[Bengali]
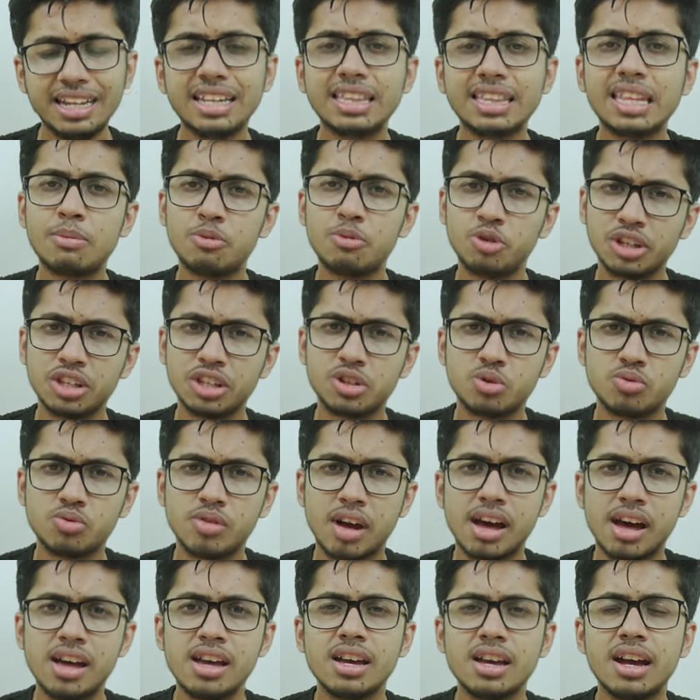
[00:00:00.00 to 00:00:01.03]
এটা তেমন কিছু
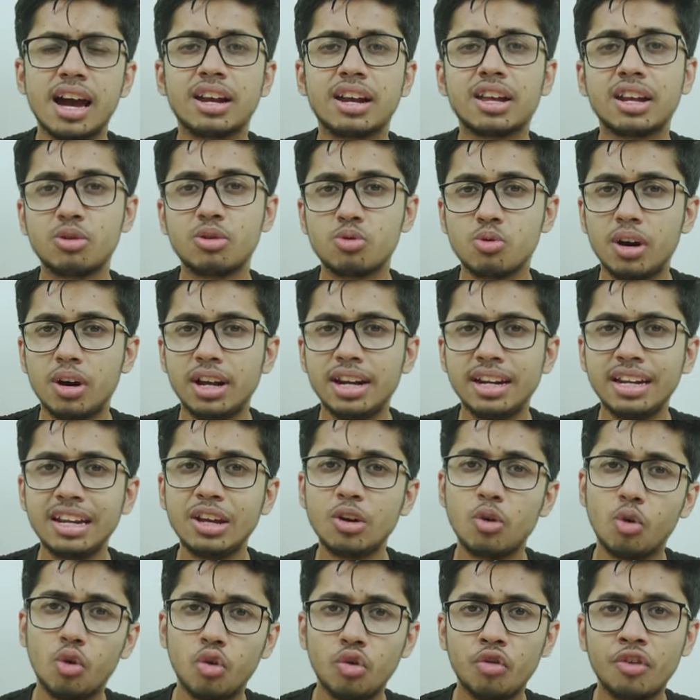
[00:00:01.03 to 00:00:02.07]
না আর এর কোয়ালিটি
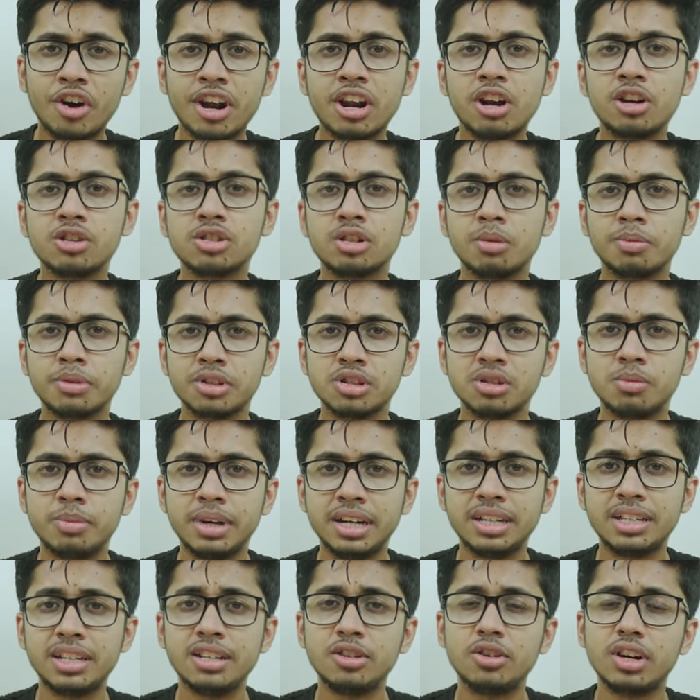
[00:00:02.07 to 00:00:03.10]
ওভারঅল সব কিছু
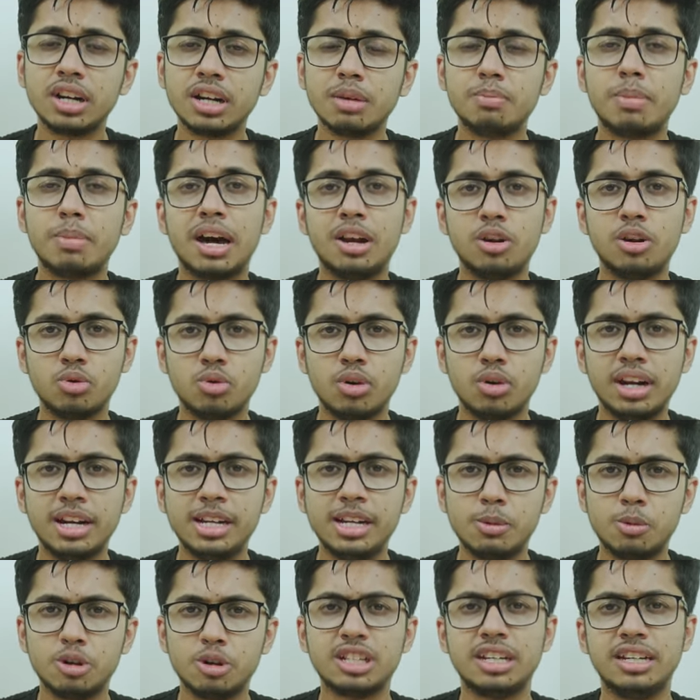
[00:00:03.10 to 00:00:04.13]
মেনটেন করে একটা ভালো
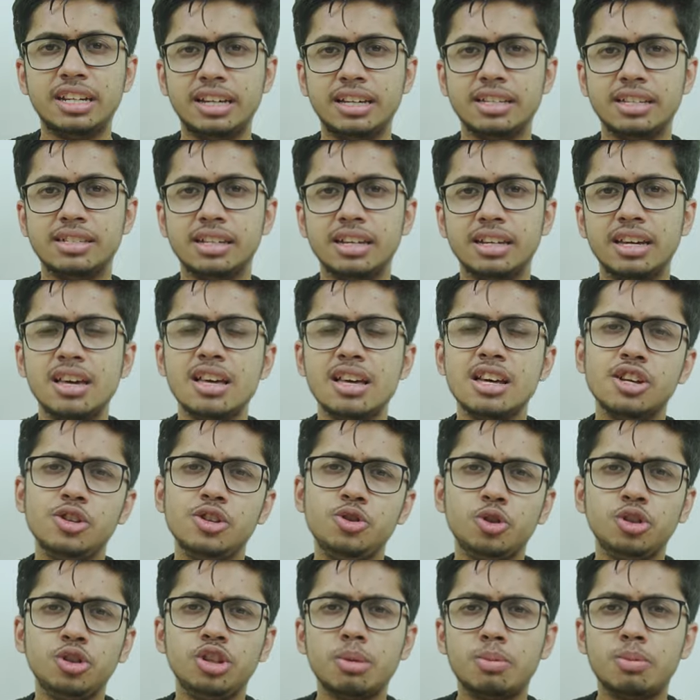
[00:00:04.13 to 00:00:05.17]
কোয়ালিটি বজায় রেখেছে
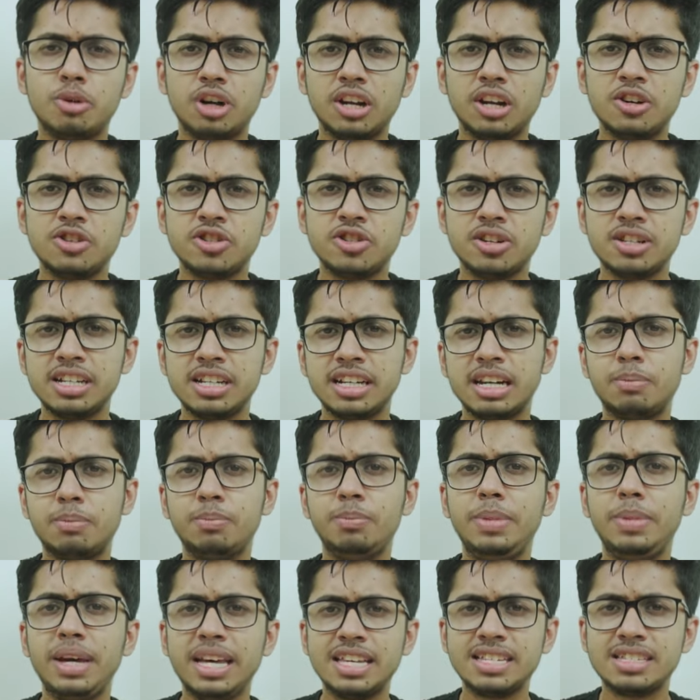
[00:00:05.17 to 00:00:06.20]
যদিও বলা হচ্ছিল যে এটা
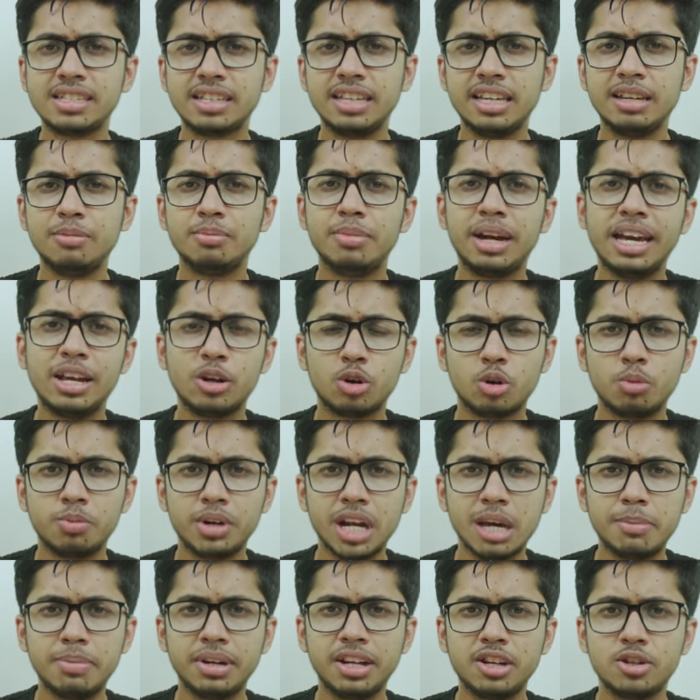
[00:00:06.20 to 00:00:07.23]
বেস কিং বা এরকম
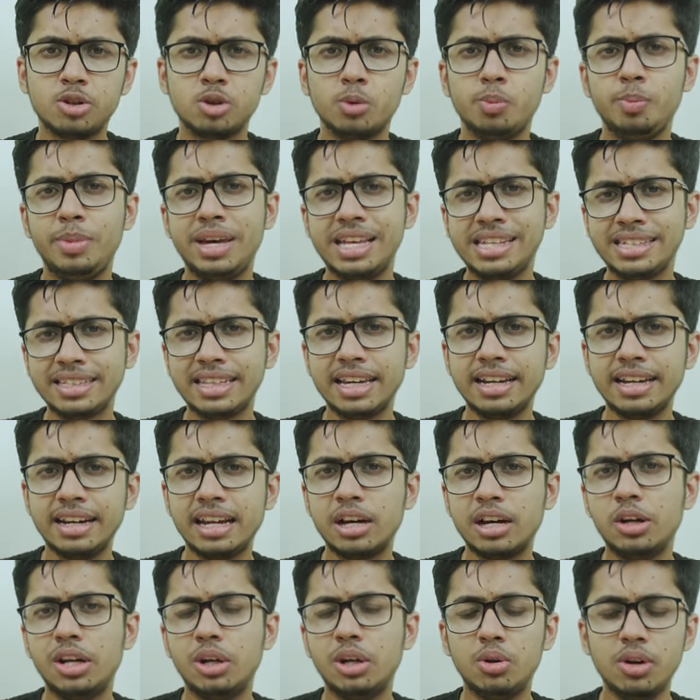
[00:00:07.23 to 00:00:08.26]
টাইপের কিছু বেস কিং
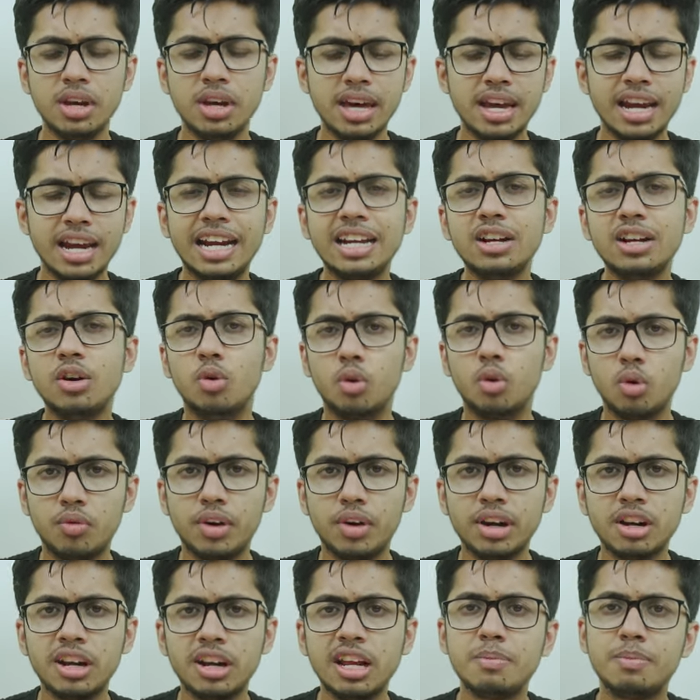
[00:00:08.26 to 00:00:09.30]
না হলেও এটা
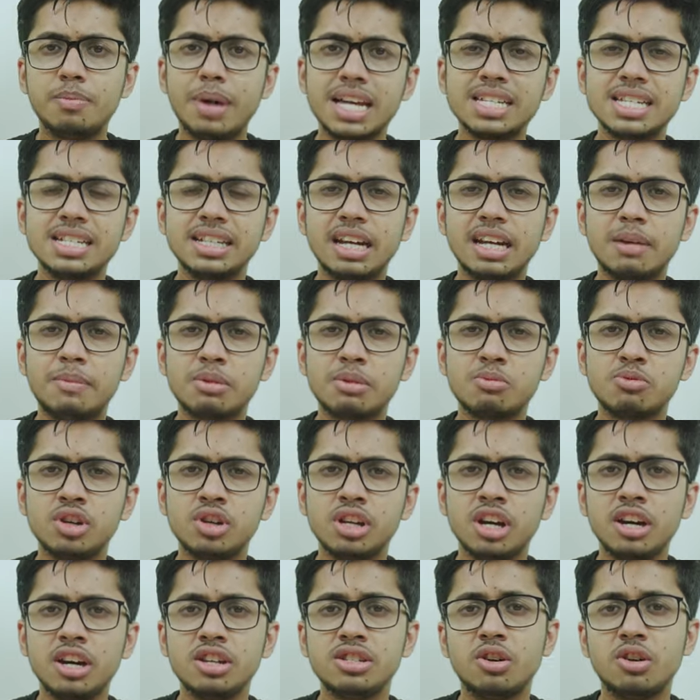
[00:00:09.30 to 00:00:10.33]
ওভারঅল এই বাজেটে আমার
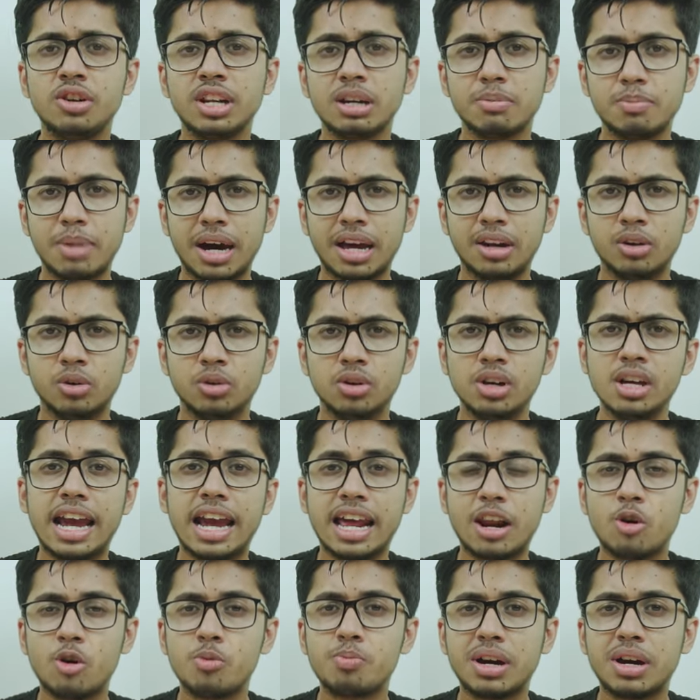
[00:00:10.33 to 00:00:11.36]
মনে হয় যে অনেক ভালো
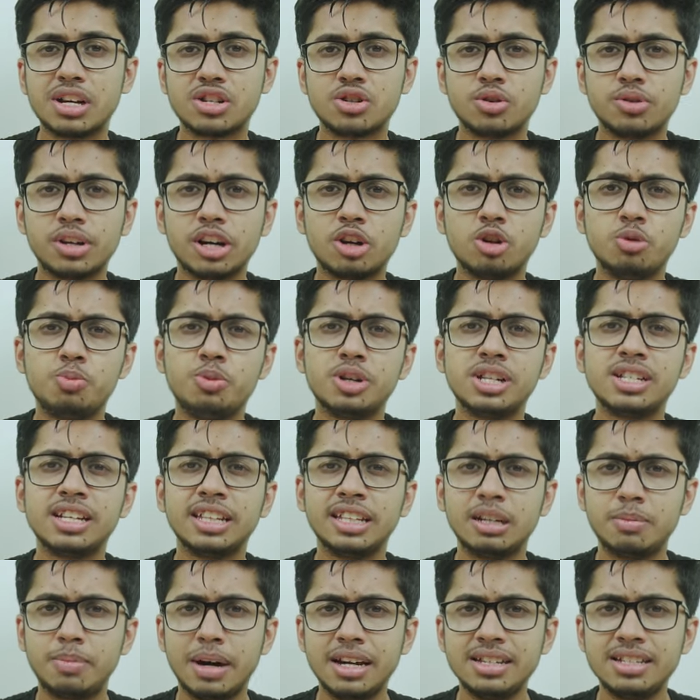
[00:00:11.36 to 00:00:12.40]
অ্যারাউন্ড পাঁচশো টাকার উপরে
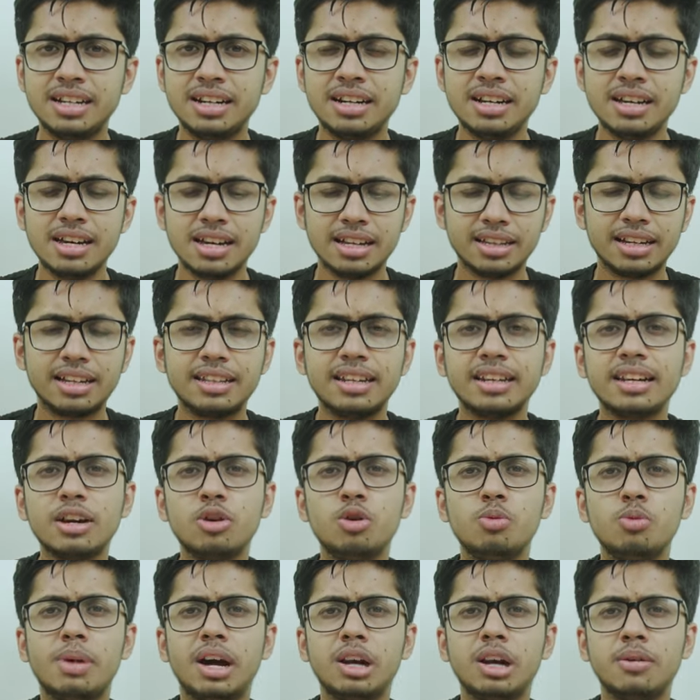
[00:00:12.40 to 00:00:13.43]
যাদের বাজেট তাদেরকে
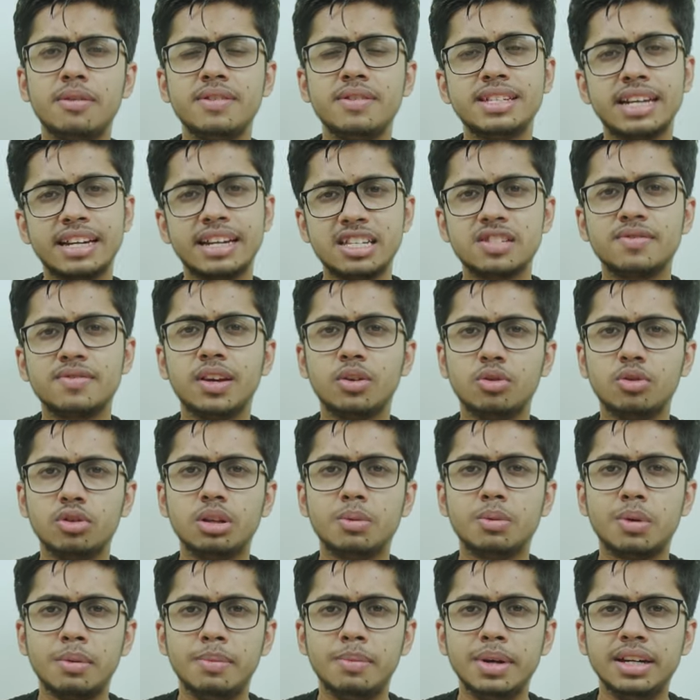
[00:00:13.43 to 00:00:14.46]
খুব ভালোভাবে স্যাটিসফাই
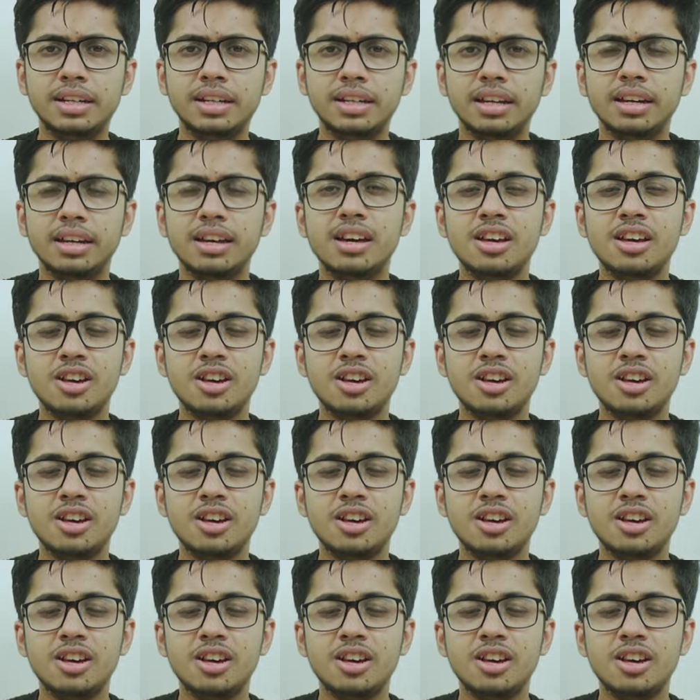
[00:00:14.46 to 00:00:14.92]
করতে পারবে এটি